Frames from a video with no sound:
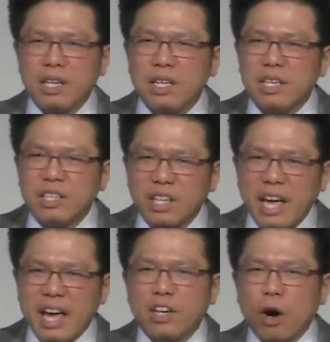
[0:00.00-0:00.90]
然后
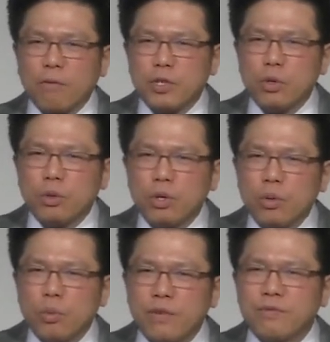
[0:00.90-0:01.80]
呢，你
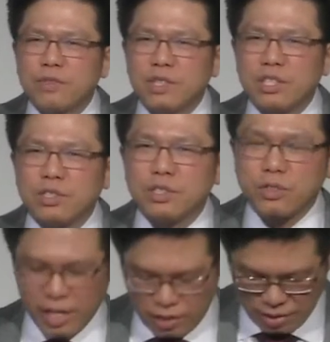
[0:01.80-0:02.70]
就去面
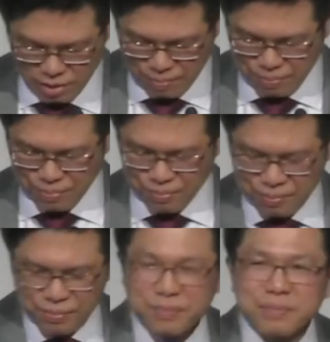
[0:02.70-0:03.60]
对你的未
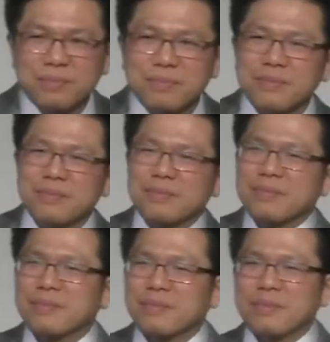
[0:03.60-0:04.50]
来，用这
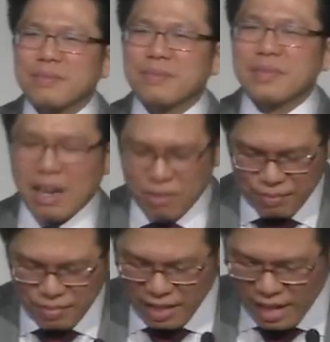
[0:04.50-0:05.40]
样的一个信
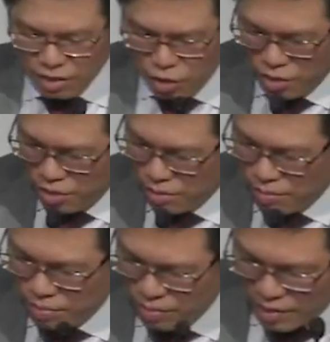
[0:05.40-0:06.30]
心、这样的一个
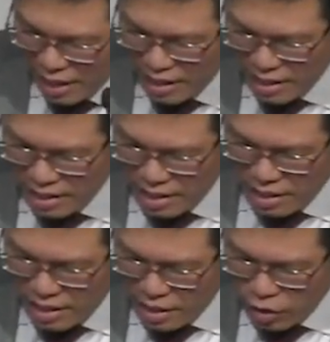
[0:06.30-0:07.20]
指望去面
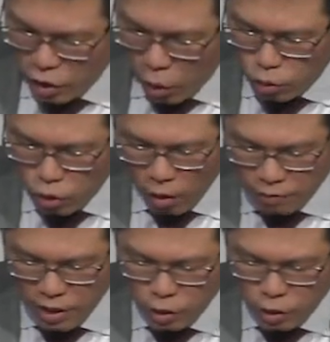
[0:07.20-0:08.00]
对你的未来。